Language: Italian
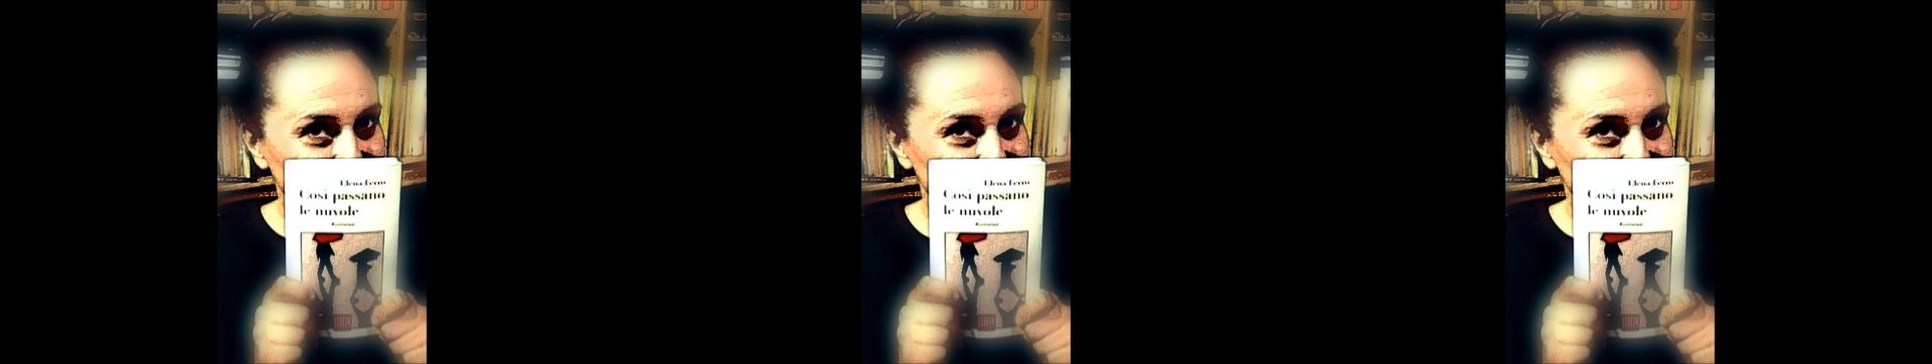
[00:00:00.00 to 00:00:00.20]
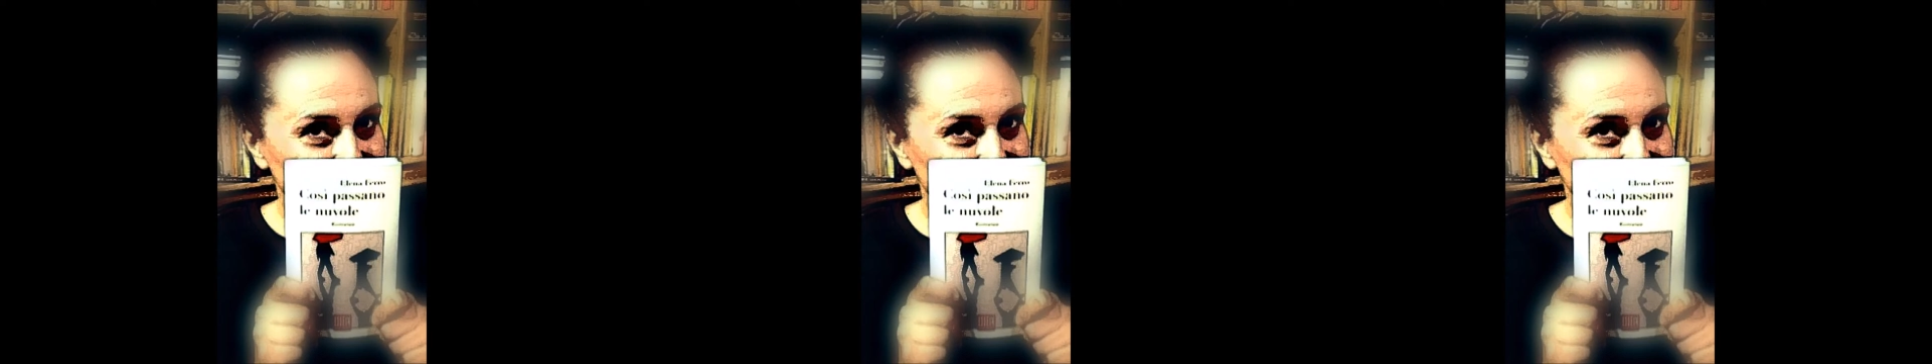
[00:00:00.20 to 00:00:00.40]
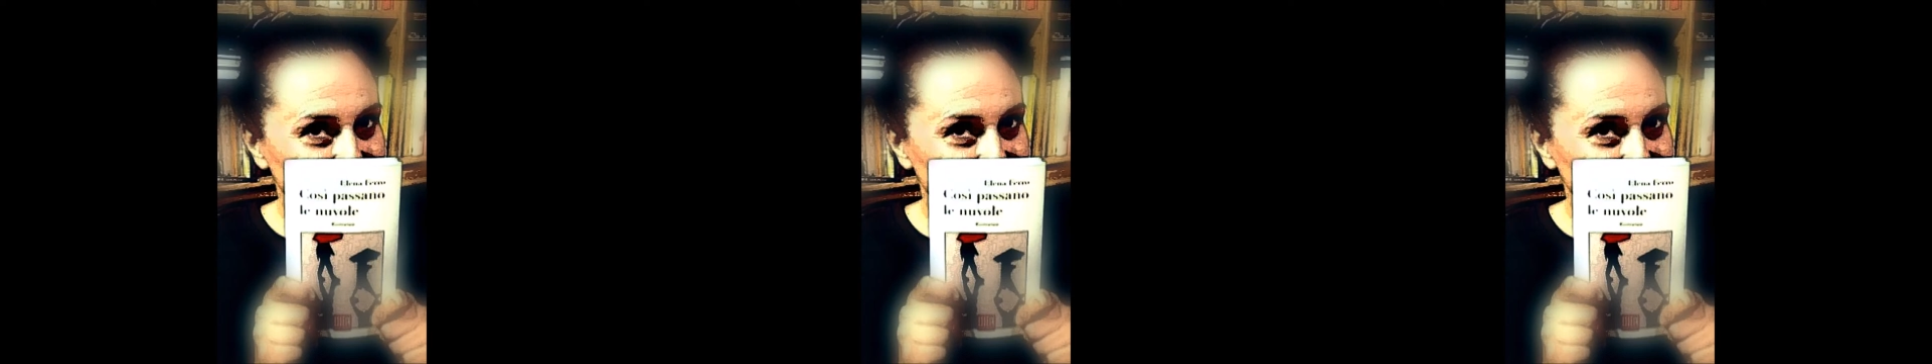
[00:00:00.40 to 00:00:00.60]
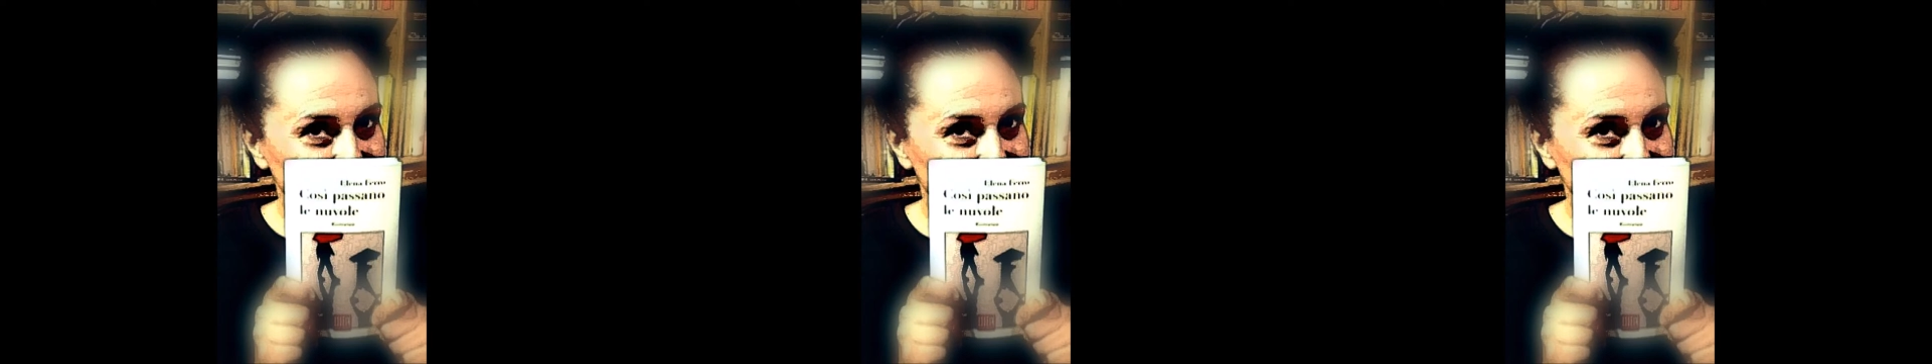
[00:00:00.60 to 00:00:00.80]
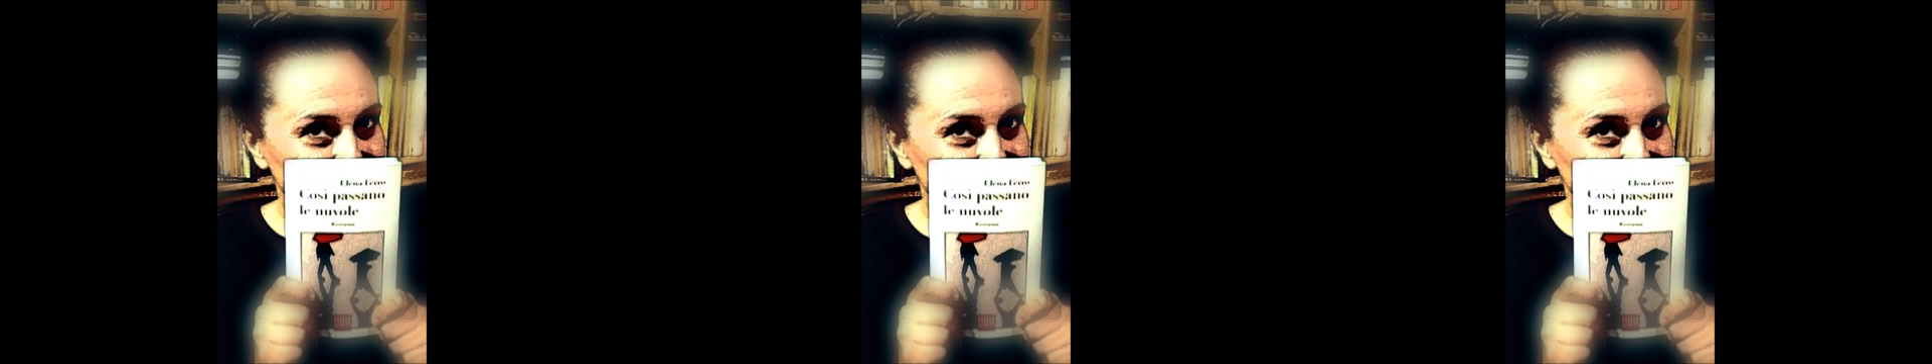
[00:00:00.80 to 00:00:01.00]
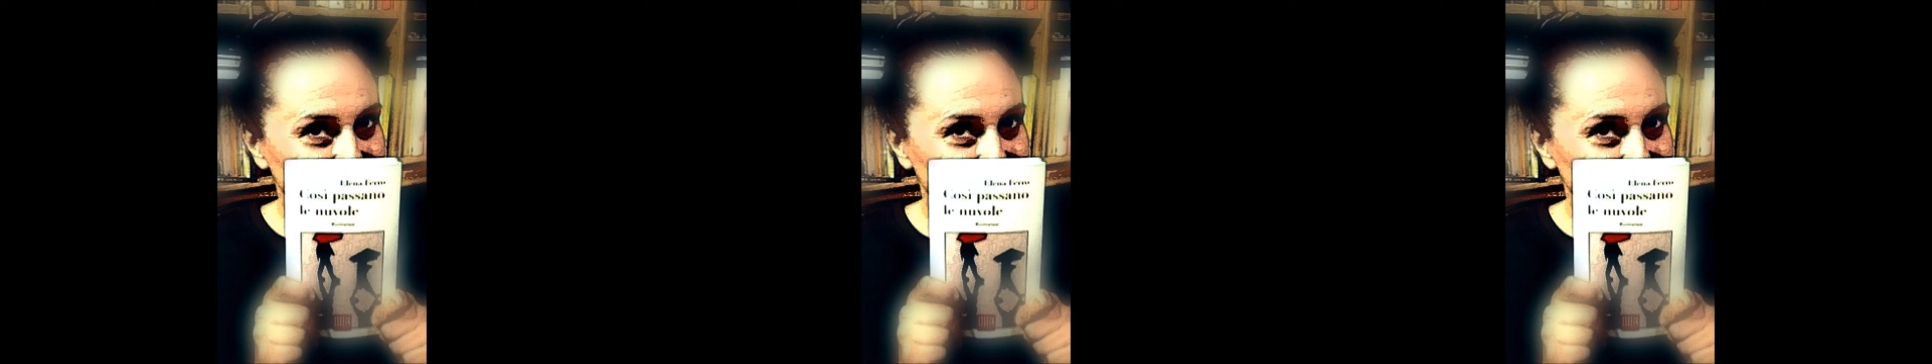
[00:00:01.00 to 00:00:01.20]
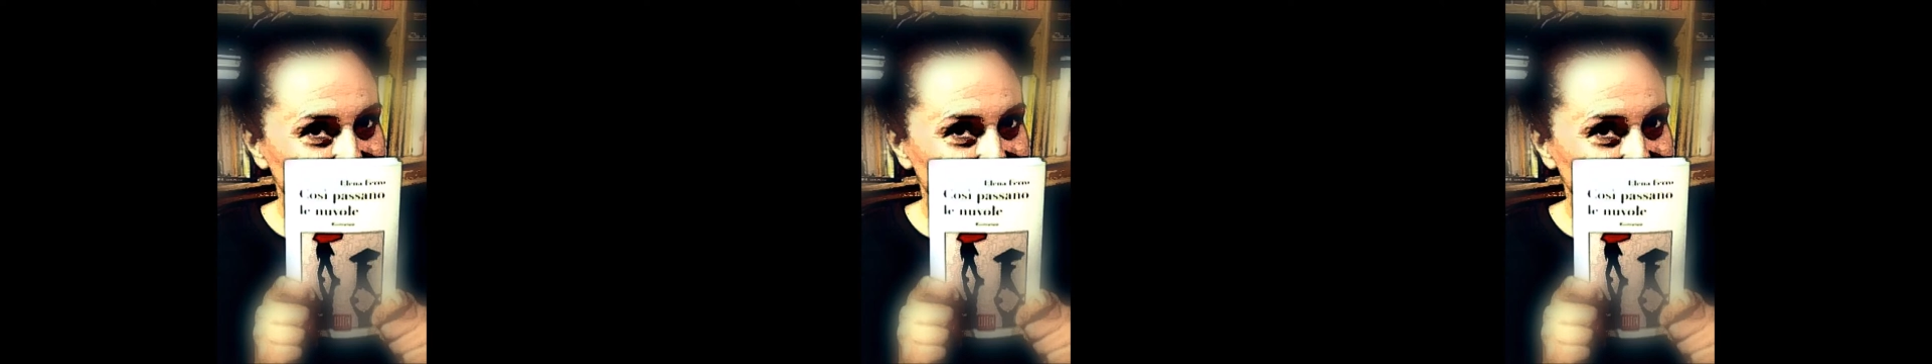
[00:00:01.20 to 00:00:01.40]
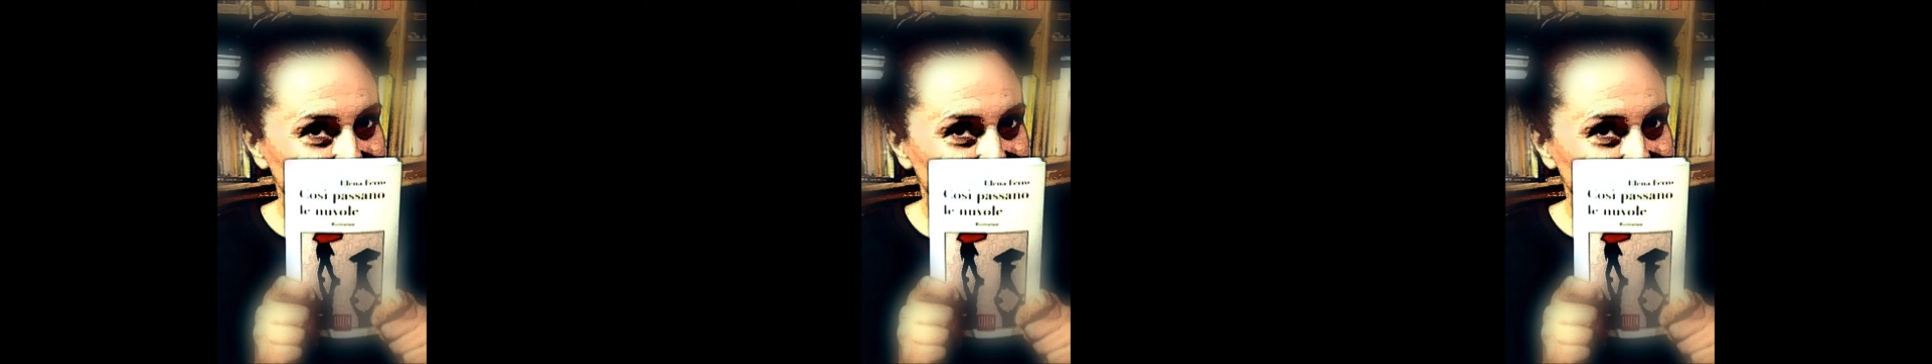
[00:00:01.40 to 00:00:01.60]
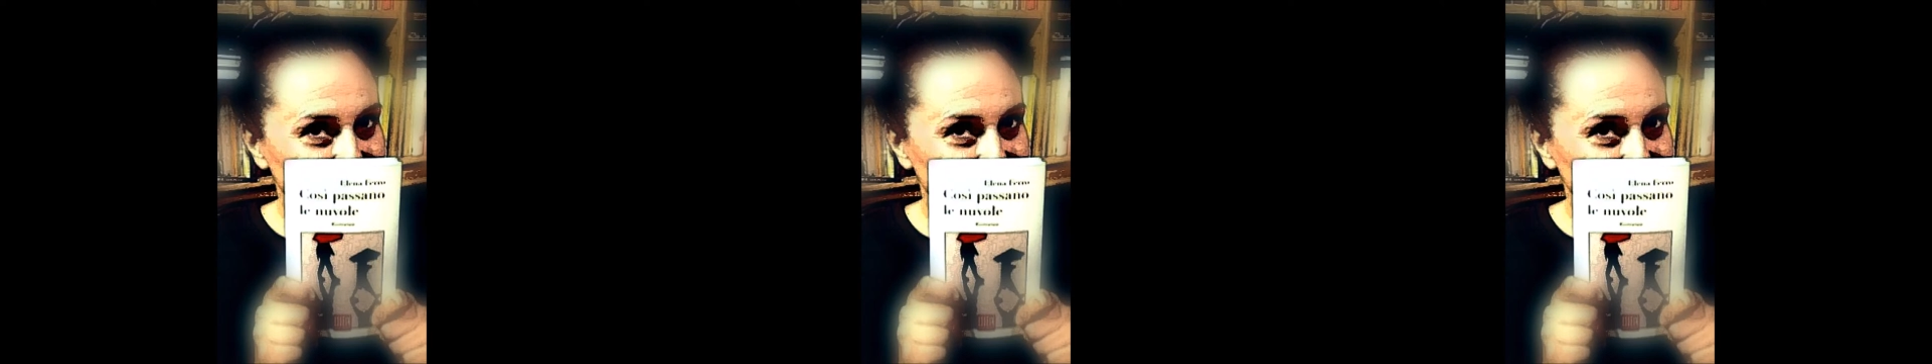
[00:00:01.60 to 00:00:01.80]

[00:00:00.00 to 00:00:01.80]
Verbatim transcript: Ecco, le lacrime